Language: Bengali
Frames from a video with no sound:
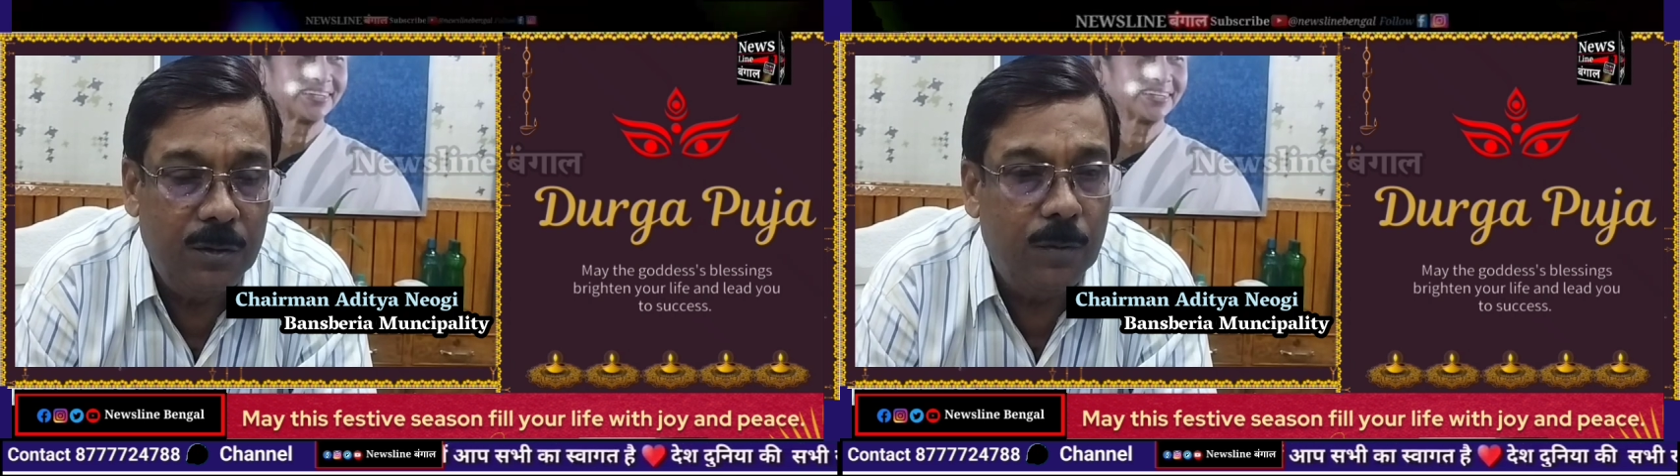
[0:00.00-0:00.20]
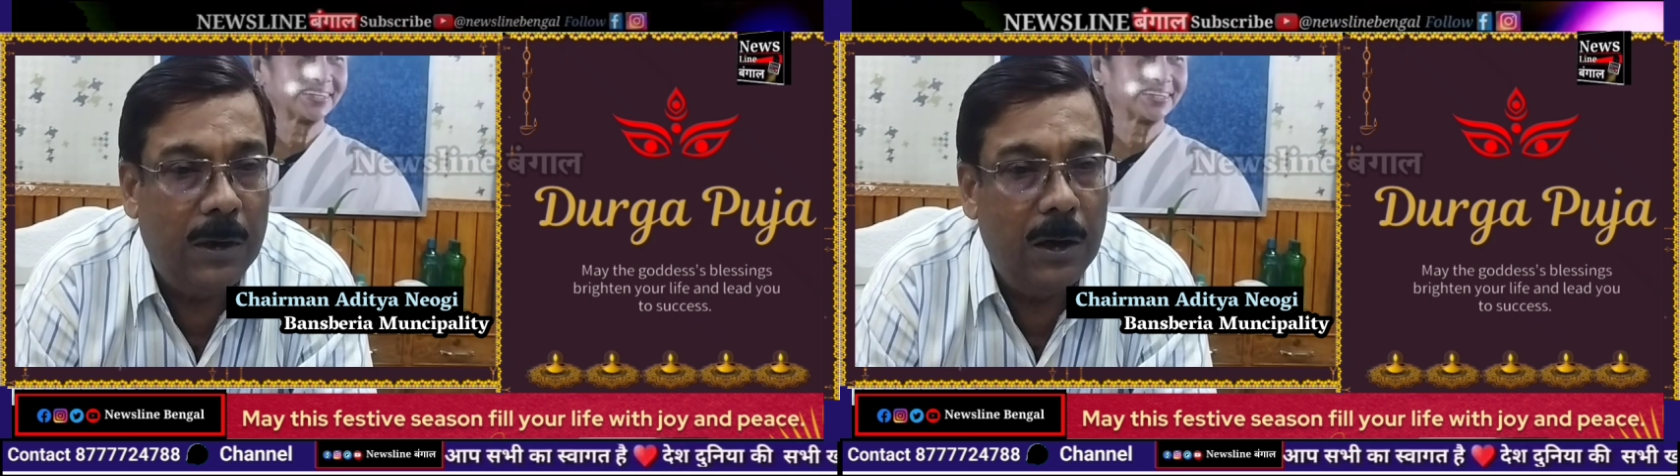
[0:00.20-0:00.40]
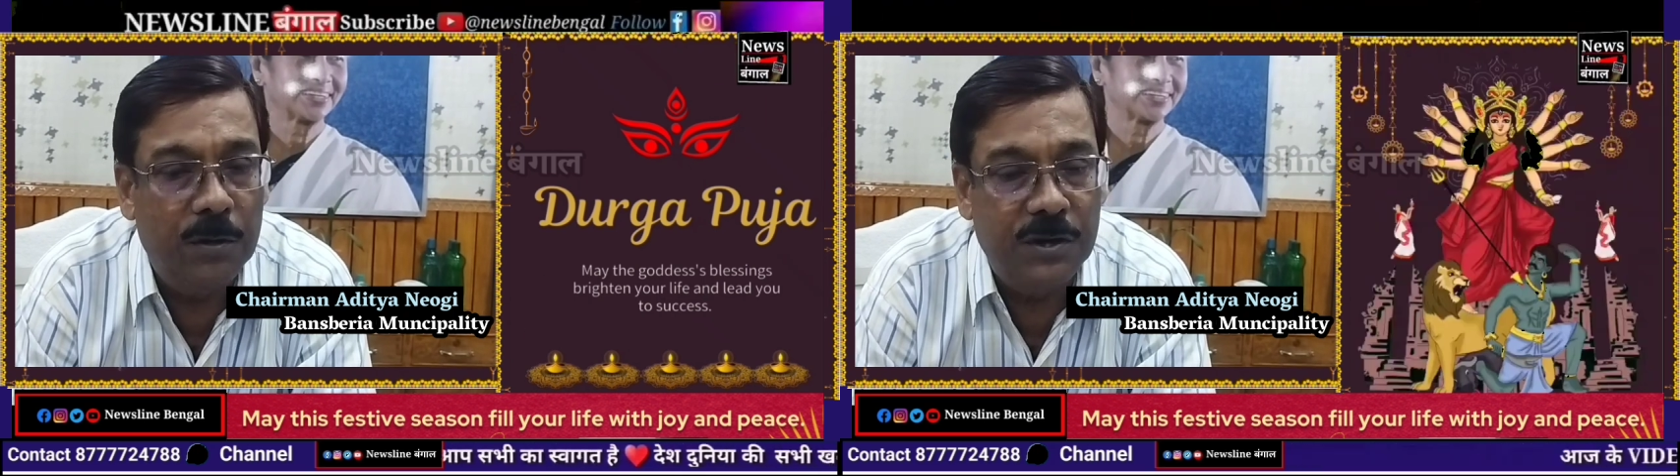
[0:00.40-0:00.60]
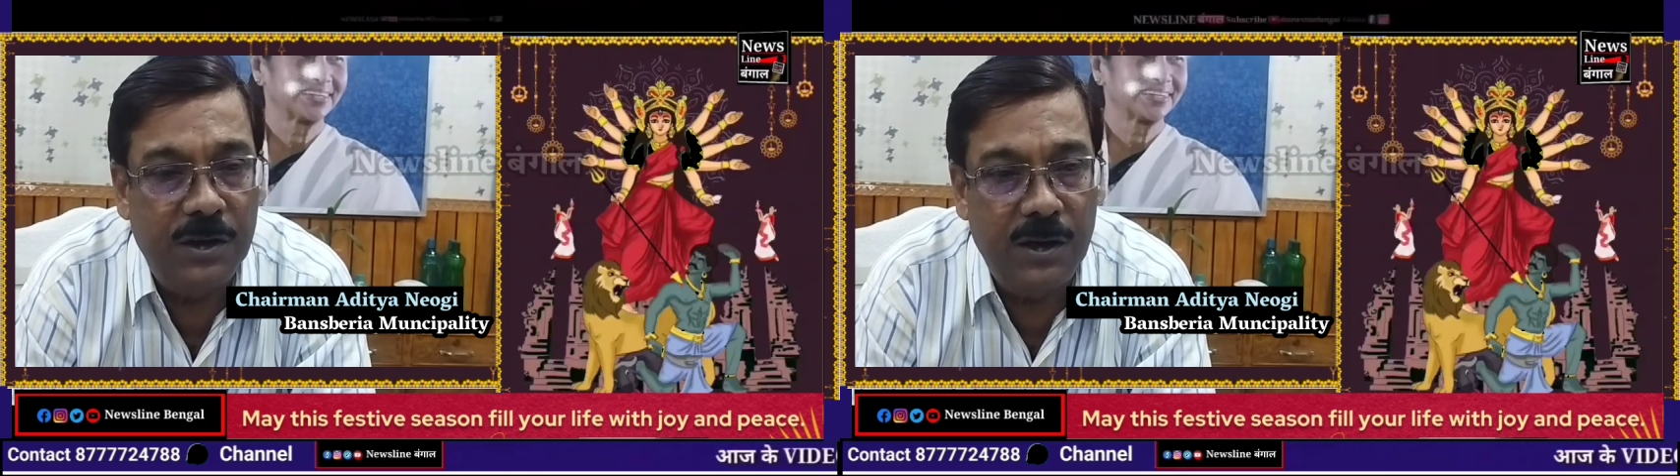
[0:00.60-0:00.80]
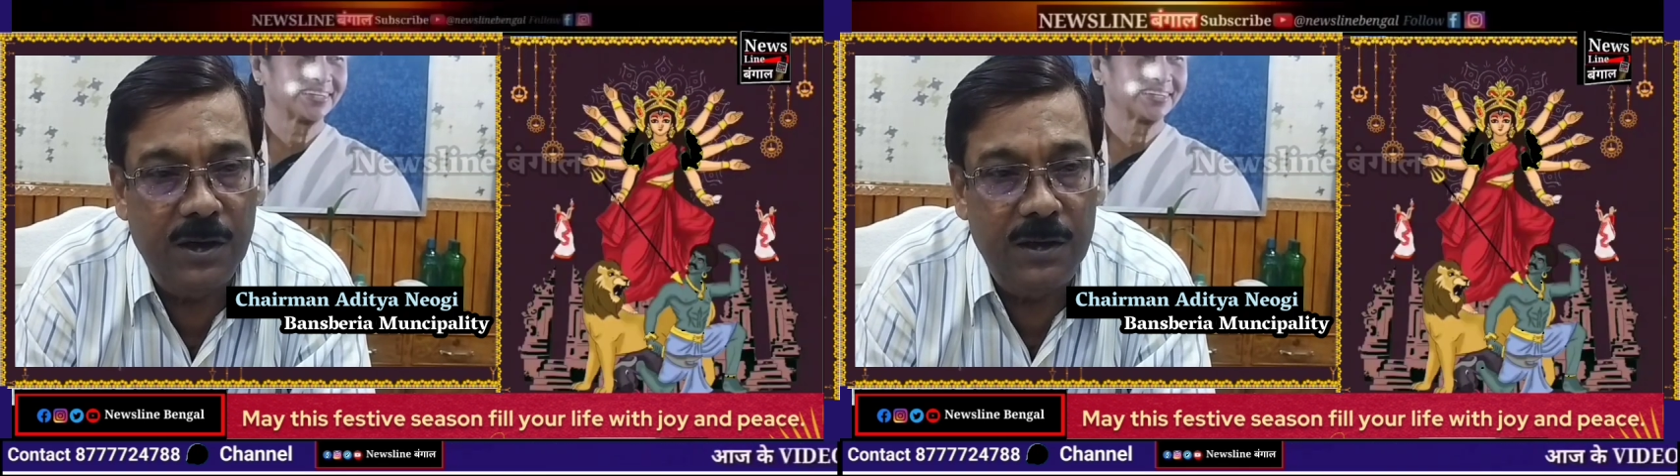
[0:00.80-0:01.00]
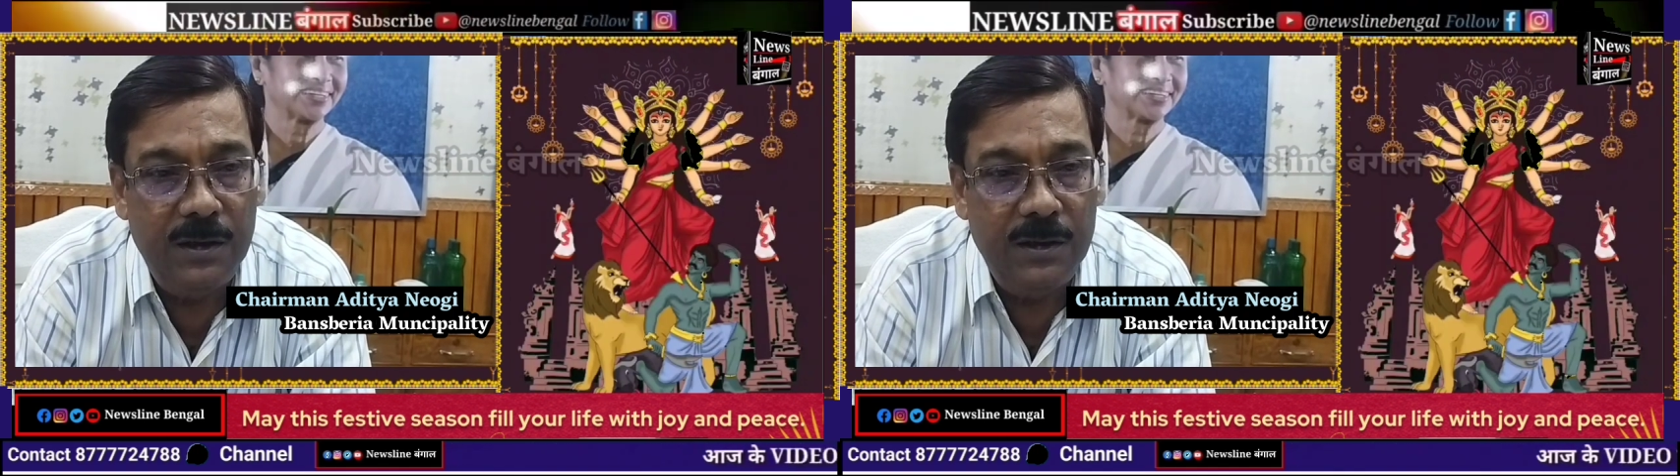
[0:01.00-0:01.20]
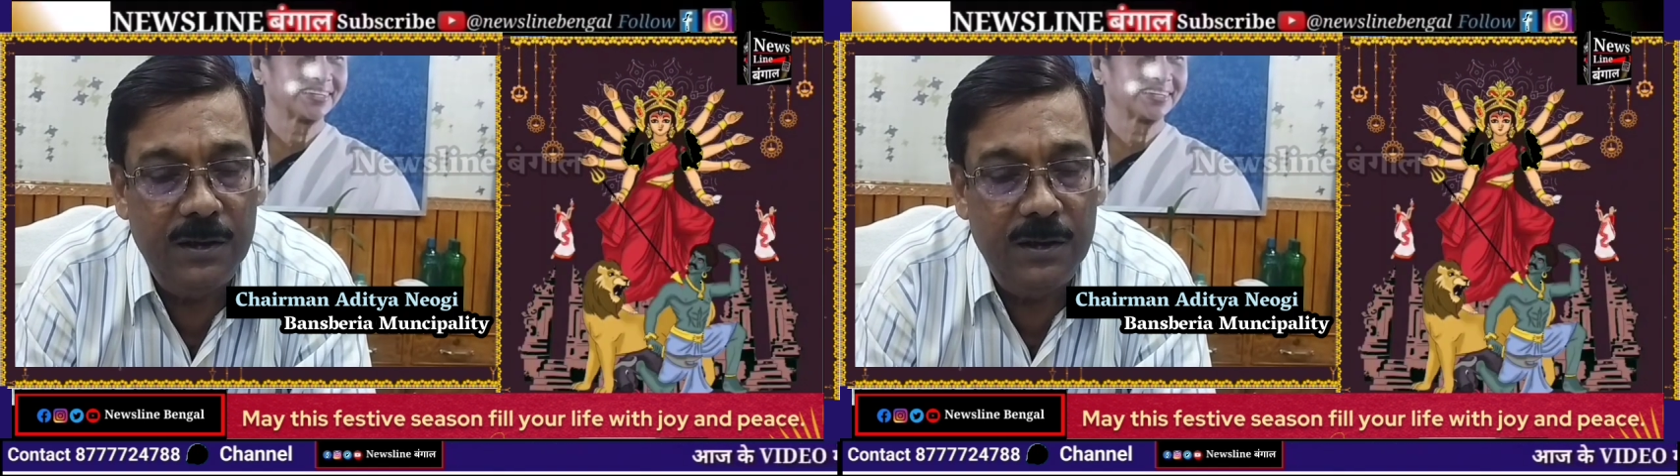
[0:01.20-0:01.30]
খুব ভালোবাসা জানায়